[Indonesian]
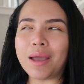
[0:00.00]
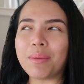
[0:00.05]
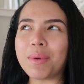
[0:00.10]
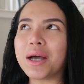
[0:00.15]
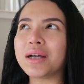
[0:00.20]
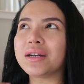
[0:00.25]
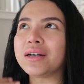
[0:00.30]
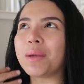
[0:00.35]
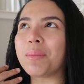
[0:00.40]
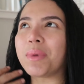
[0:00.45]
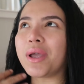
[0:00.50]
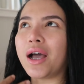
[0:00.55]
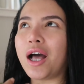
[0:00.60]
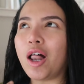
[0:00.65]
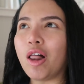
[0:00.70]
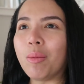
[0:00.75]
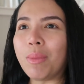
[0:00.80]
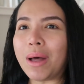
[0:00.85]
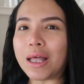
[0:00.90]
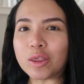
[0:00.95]
emang namanya
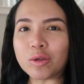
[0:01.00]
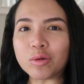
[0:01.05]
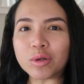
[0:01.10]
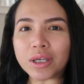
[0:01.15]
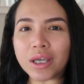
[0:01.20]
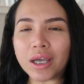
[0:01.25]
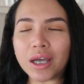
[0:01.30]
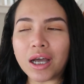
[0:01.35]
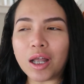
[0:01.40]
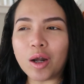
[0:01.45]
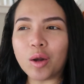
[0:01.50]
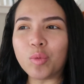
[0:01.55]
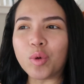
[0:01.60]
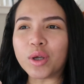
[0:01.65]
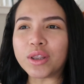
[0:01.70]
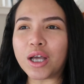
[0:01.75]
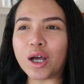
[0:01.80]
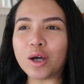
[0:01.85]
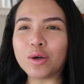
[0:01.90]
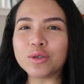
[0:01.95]
kalau batuk ya kalau
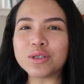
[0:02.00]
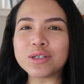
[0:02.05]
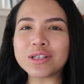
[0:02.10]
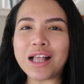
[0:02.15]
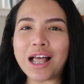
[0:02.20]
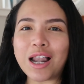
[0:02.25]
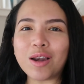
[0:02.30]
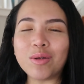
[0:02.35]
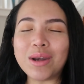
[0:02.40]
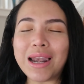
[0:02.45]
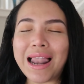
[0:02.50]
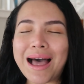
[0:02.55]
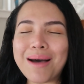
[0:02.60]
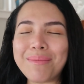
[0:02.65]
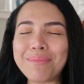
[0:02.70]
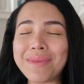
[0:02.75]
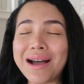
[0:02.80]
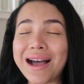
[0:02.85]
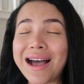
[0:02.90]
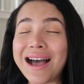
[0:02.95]
buat aku selalu
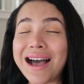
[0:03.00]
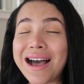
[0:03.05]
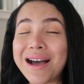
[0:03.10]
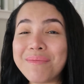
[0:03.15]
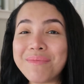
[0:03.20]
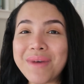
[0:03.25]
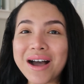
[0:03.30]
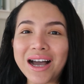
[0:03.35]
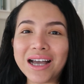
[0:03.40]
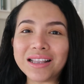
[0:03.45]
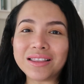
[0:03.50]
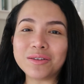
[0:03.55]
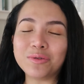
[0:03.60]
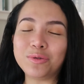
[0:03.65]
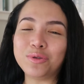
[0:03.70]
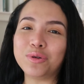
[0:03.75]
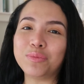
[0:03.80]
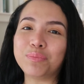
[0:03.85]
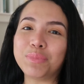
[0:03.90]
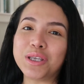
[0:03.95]
lama banget
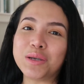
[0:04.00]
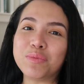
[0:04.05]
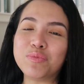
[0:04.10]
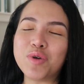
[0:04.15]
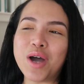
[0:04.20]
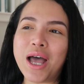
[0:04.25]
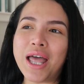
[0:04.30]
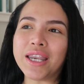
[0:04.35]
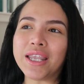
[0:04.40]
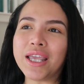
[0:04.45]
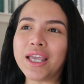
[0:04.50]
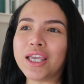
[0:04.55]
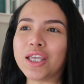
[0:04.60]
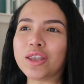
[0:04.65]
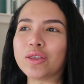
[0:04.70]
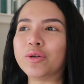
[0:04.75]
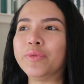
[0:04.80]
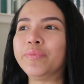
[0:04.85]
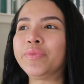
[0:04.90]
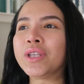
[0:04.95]
untuk penyembuhannya
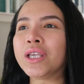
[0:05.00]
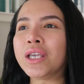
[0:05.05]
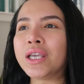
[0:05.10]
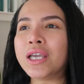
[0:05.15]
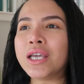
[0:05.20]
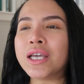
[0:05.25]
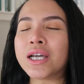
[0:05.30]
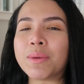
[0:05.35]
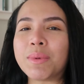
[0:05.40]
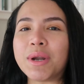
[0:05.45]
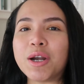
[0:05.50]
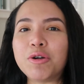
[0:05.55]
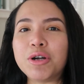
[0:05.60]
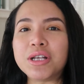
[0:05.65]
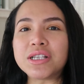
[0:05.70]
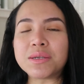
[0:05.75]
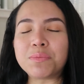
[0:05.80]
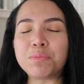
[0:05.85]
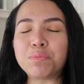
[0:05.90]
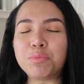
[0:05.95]
gitu kemarin
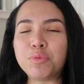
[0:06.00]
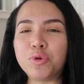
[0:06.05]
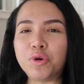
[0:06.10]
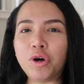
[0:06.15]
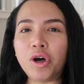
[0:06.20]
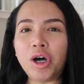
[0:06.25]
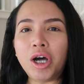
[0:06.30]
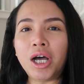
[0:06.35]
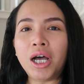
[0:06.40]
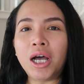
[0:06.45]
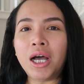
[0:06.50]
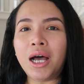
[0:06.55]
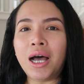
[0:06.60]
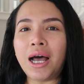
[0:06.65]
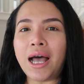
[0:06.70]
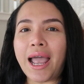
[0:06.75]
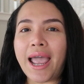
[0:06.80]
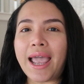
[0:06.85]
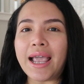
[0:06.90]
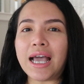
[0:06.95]
udah sembuh
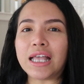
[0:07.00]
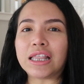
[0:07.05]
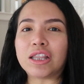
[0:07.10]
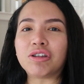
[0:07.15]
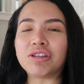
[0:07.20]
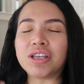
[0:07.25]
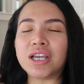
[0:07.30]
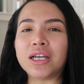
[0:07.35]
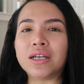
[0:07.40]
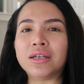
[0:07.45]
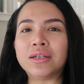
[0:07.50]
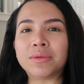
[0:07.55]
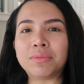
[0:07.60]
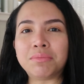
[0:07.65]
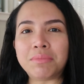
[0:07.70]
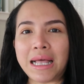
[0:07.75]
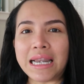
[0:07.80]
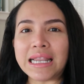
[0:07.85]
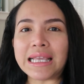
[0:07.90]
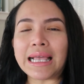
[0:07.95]
eh nggak taunya
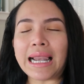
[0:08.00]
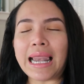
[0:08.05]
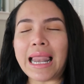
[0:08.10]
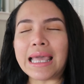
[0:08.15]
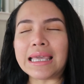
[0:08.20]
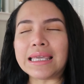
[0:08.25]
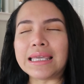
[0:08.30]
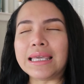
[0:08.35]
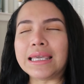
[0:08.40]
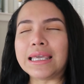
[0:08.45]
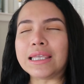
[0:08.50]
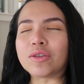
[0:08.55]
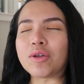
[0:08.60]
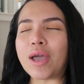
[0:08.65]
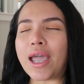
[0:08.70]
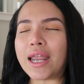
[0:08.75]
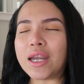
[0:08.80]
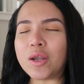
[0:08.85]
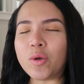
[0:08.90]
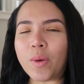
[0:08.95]
balik lagi gitu
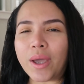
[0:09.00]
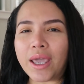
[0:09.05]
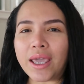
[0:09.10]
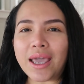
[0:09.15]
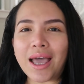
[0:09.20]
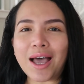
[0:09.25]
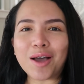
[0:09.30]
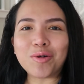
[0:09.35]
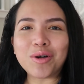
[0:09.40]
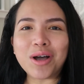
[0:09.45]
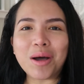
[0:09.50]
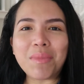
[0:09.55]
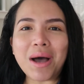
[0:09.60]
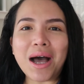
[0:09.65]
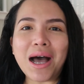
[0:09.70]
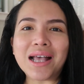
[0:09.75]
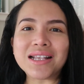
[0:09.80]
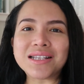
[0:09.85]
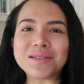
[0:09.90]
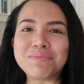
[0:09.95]
anyway aku nggak
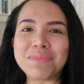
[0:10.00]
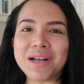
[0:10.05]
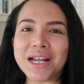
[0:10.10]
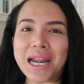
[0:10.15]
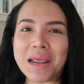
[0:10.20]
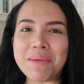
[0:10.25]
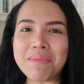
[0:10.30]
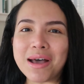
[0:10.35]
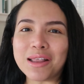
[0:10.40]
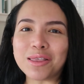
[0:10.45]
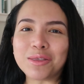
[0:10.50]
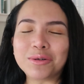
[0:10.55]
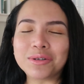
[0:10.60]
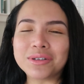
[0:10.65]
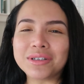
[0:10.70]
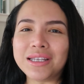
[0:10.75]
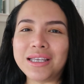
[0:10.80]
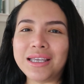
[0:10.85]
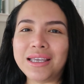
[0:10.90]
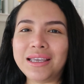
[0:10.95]
bahas mengenai batuk
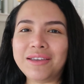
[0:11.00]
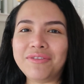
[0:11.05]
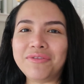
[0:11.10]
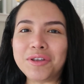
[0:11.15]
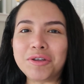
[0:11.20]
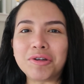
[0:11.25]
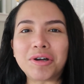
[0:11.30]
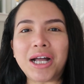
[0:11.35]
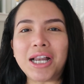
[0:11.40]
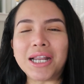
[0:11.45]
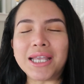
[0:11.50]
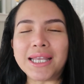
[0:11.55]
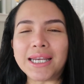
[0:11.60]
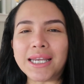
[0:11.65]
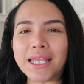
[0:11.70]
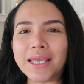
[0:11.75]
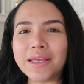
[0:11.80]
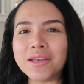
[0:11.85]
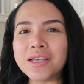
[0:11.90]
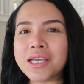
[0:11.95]
di video kali
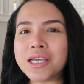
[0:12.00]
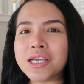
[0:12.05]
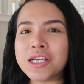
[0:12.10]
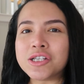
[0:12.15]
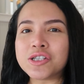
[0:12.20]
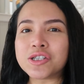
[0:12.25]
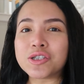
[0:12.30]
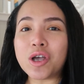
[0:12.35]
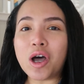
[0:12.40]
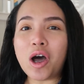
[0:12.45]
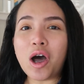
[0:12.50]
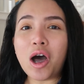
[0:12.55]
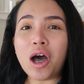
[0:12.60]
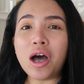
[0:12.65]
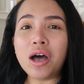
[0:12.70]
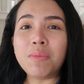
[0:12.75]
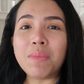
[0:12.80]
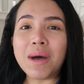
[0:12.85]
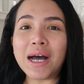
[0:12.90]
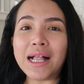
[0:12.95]
ini so
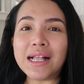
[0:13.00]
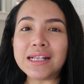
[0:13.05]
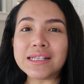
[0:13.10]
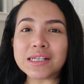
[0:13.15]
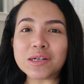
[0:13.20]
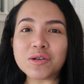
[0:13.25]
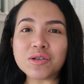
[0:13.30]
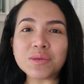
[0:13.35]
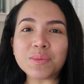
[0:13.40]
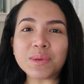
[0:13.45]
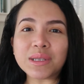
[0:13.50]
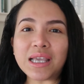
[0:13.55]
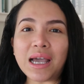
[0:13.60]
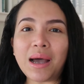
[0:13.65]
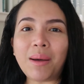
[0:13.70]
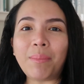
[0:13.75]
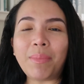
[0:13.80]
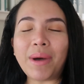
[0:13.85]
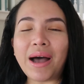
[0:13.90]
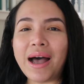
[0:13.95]
bakalan seru seperti
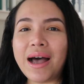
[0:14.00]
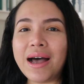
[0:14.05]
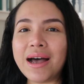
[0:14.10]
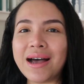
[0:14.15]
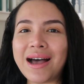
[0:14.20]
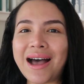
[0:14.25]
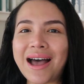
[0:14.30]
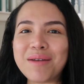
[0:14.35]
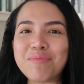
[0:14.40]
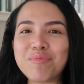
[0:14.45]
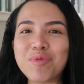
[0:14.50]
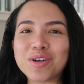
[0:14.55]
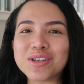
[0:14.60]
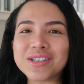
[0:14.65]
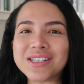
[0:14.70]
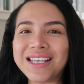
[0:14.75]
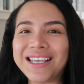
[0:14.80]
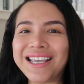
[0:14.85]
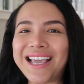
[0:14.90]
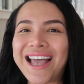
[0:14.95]
apa
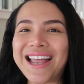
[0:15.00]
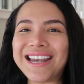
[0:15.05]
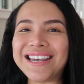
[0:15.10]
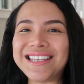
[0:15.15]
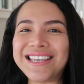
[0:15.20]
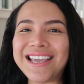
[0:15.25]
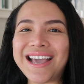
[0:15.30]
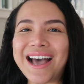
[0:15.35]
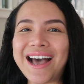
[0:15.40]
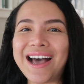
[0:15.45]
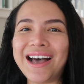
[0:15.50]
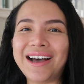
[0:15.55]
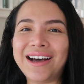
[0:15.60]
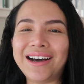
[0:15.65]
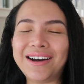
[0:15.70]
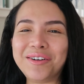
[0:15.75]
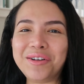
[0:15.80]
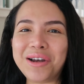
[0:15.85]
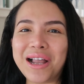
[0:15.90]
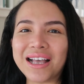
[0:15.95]
unboxing hadiah
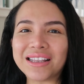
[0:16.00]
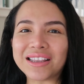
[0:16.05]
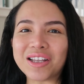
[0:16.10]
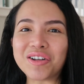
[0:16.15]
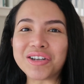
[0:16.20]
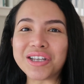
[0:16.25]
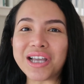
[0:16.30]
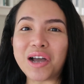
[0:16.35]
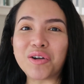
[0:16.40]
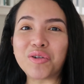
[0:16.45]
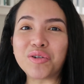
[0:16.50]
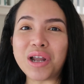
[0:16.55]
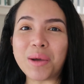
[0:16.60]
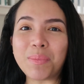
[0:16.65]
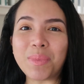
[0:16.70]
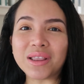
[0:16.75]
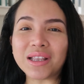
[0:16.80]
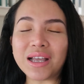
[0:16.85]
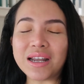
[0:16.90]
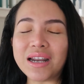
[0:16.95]
ulang tahun yang aku
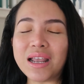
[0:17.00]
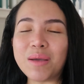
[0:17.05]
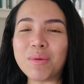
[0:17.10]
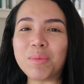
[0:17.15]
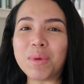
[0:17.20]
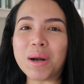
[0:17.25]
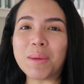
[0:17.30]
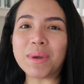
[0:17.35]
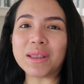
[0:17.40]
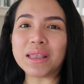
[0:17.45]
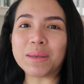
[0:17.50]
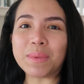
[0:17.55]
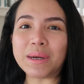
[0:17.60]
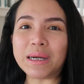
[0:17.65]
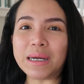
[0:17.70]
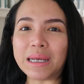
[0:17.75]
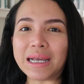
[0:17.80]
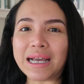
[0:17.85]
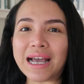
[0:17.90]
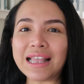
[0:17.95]
dapatkan dari beberapa
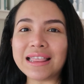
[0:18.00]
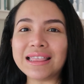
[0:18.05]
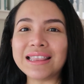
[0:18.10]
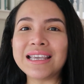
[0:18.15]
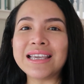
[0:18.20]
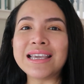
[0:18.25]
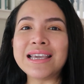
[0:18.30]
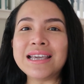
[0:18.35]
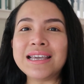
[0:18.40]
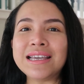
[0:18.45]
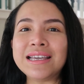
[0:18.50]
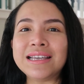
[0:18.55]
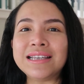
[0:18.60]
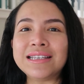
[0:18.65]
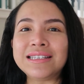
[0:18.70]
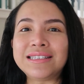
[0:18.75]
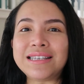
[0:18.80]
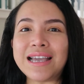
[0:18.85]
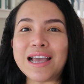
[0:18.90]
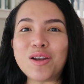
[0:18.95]
teman dekat
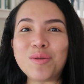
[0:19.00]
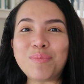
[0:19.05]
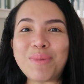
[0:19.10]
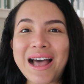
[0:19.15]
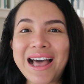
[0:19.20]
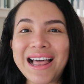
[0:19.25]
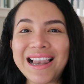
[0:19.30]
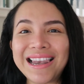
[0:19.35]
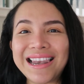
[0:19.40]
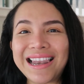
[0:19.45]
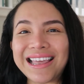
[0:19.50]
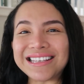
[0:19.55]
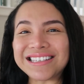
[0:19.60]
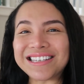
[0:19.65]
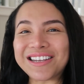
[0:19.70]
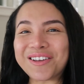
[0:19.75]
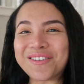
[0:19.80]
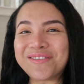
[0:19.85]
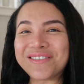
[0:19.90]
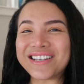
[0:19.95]
Jangan lupa like,
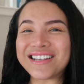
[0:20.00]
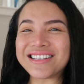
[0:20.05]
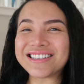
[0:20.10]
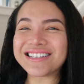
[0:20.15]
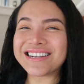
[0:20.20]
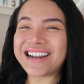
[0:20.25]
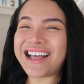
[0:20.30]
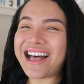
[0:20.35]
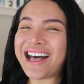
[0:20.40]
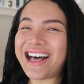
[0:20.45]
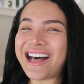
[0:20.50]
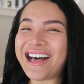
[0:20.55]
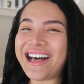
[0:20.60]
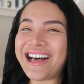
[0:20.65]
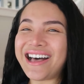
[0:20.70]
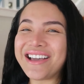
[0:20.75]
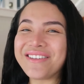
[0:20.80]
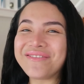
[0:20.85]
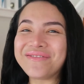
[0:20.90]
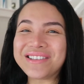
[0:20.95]
share, comment,
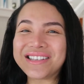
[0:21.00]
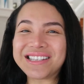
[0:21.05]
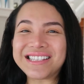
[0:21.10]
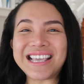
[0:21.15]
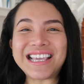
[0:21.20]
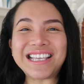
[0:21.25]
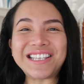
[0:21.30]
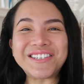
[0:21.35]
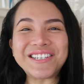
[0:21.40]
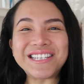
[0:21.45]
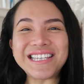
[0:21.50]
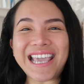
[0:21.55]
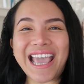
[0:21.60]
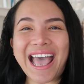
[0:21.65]
subscribe. Stay tune